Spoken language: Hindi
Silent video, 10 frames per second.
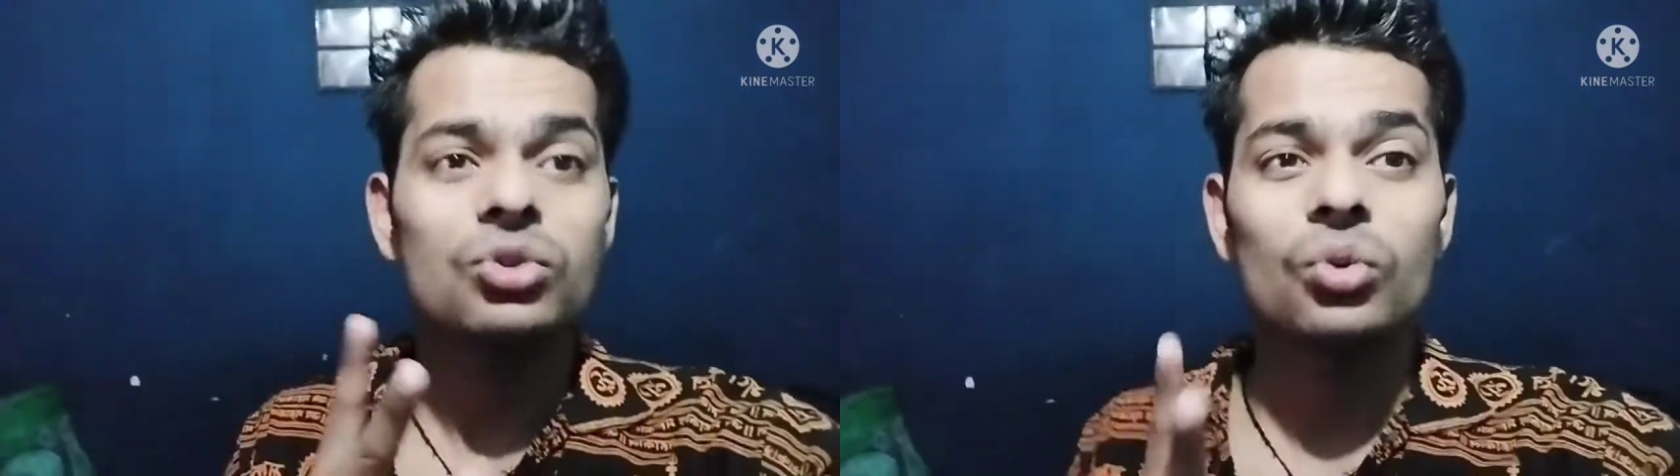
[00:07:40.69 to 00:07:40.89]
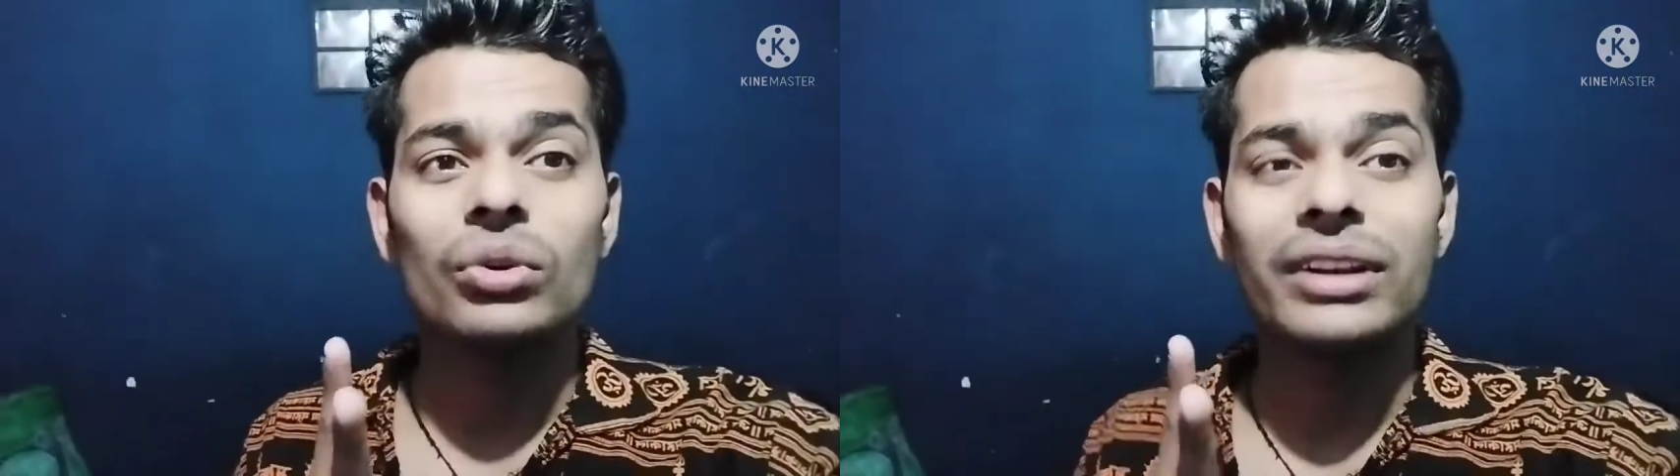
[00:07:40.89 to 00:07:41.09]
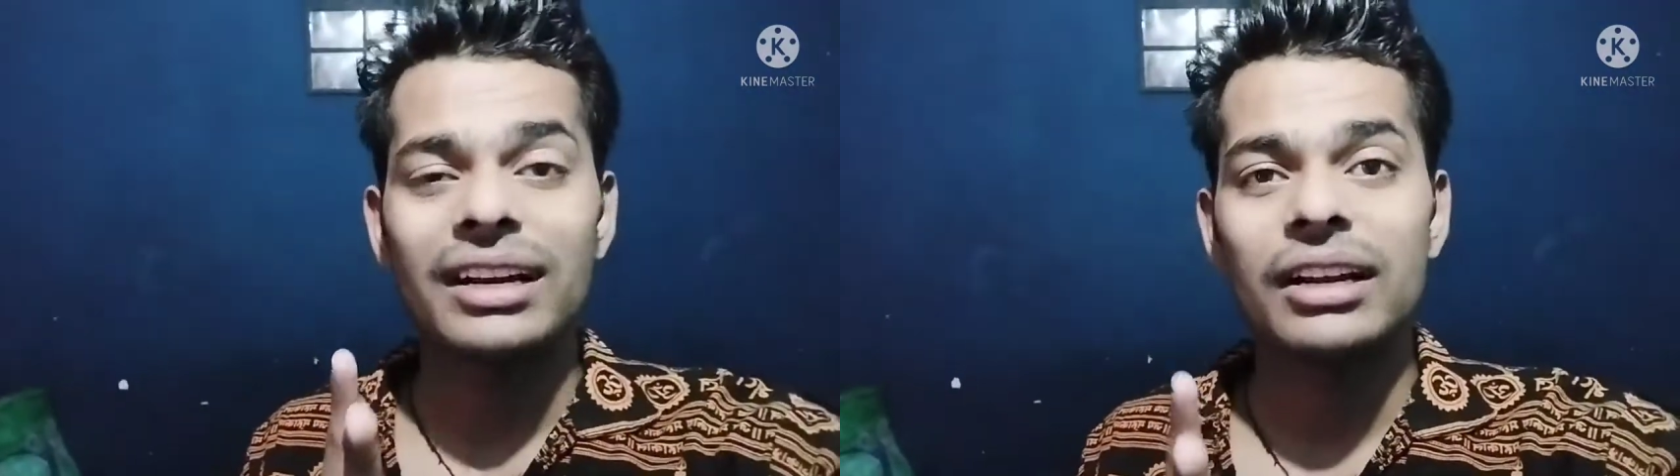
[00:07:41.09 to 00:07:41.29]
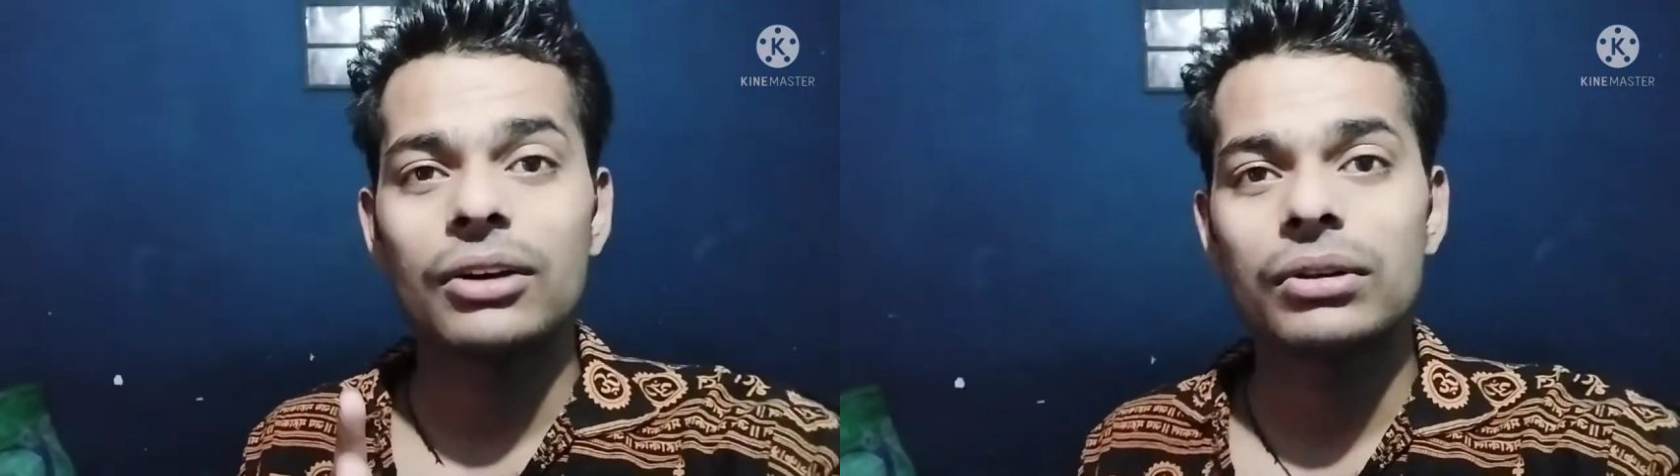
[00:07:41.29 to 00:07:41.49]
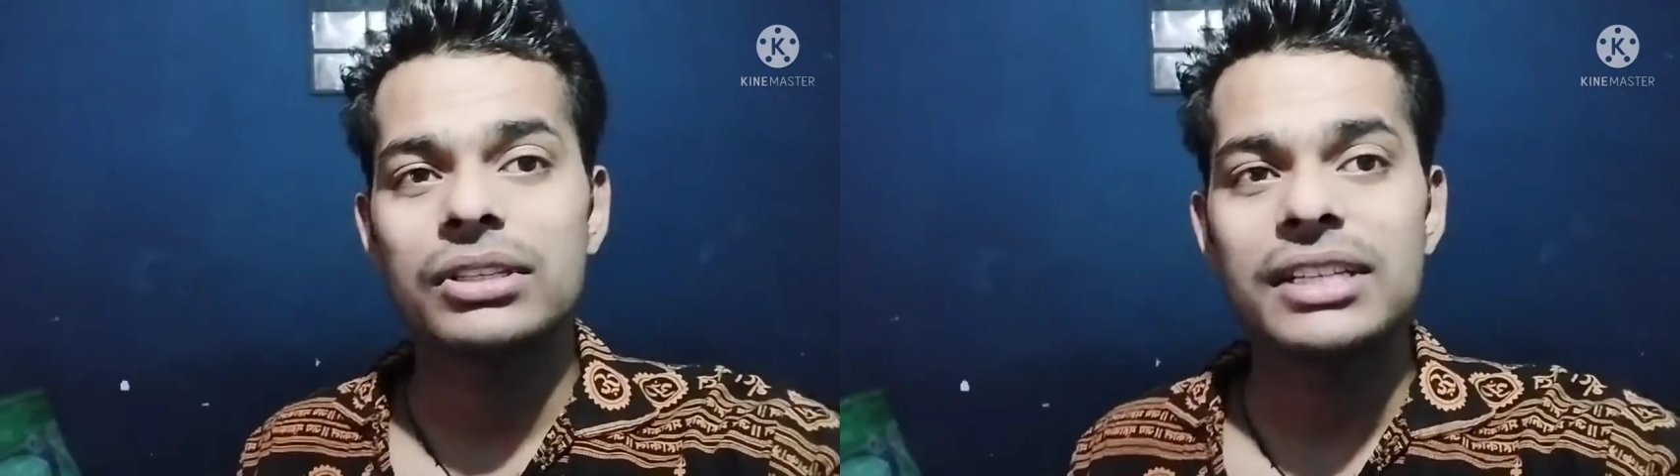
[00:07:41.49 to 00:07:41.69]
जो सूट कर
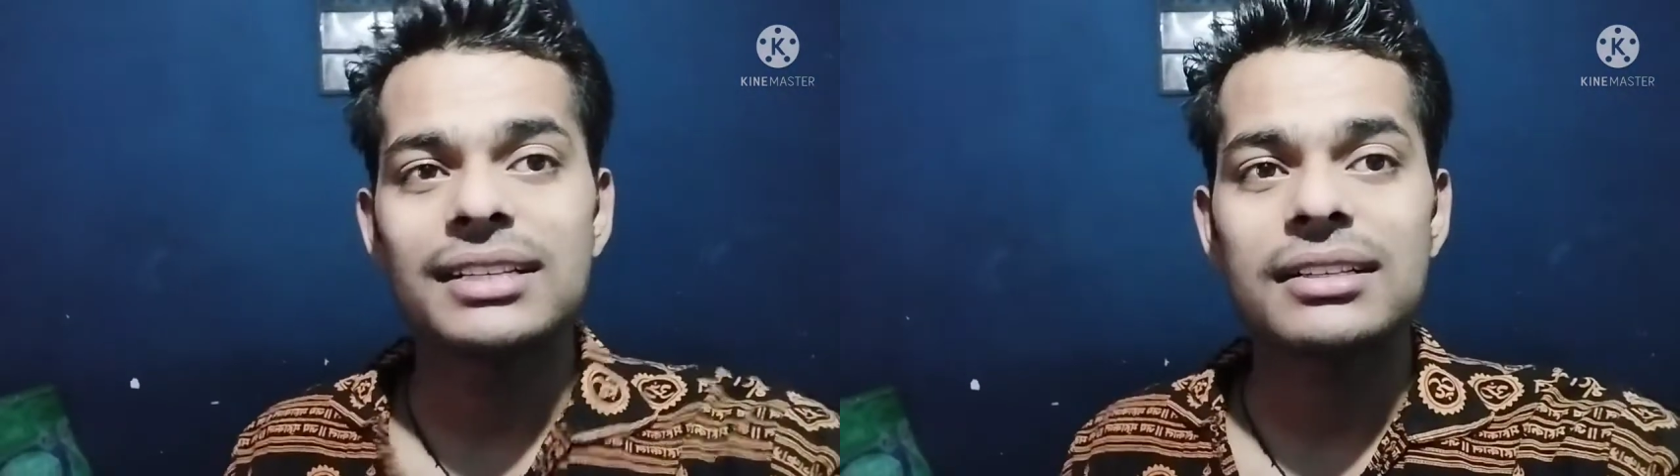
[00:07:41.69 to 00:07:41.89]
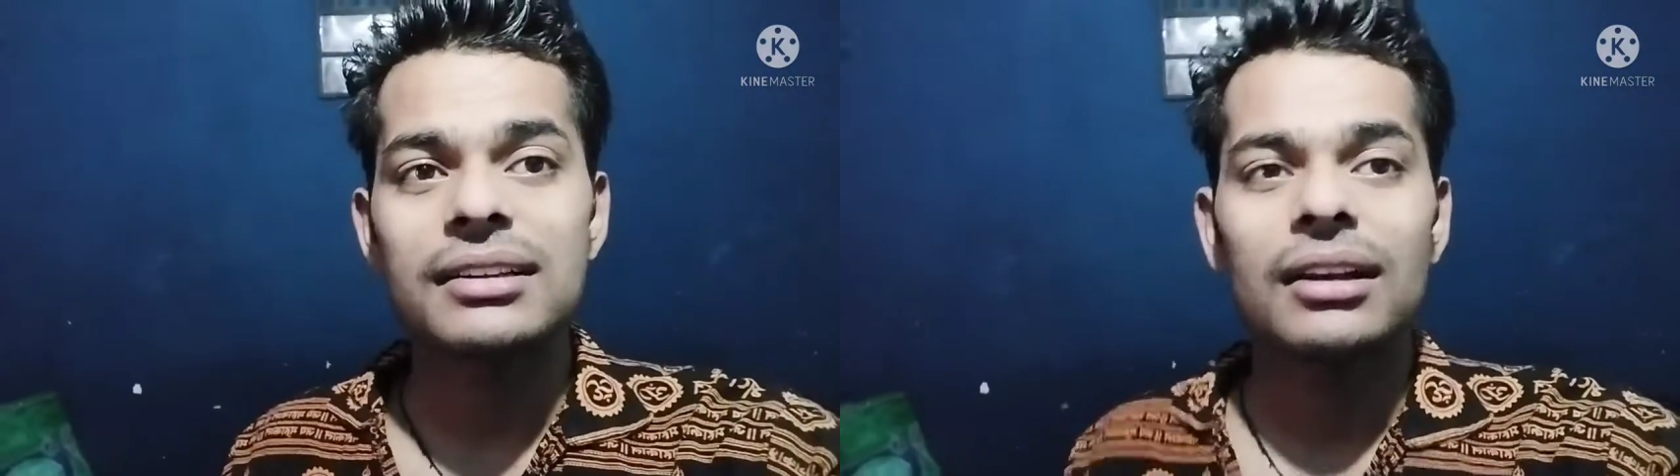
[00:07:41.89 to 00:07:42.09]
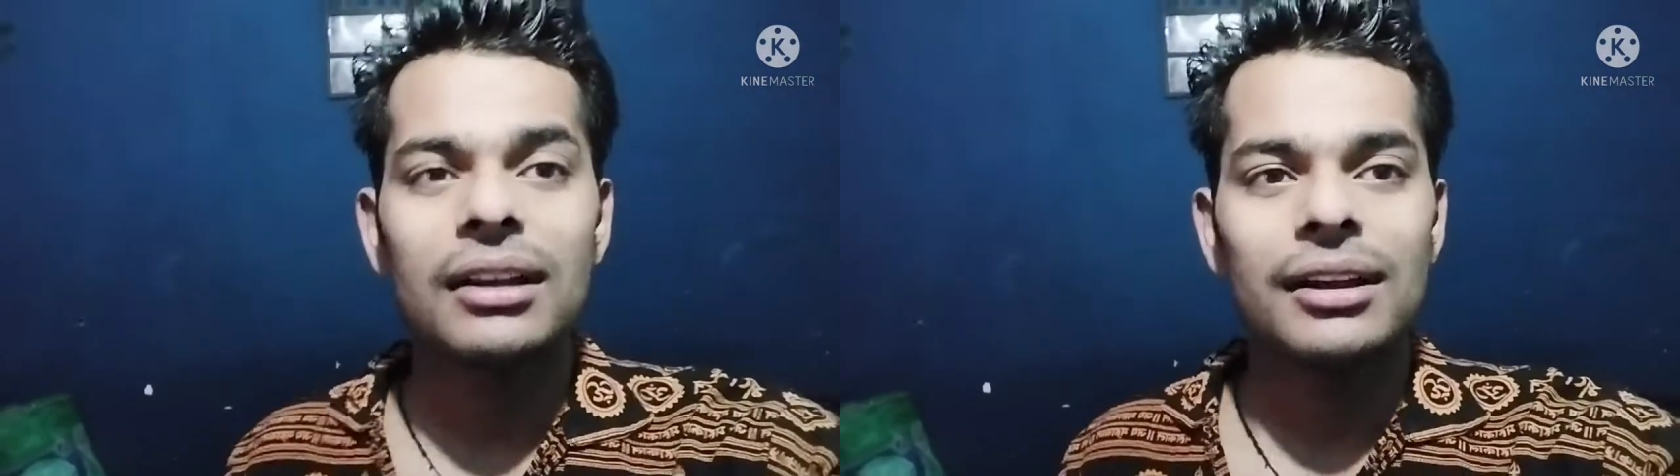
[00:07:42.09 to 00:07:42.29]
लें कोई चीज़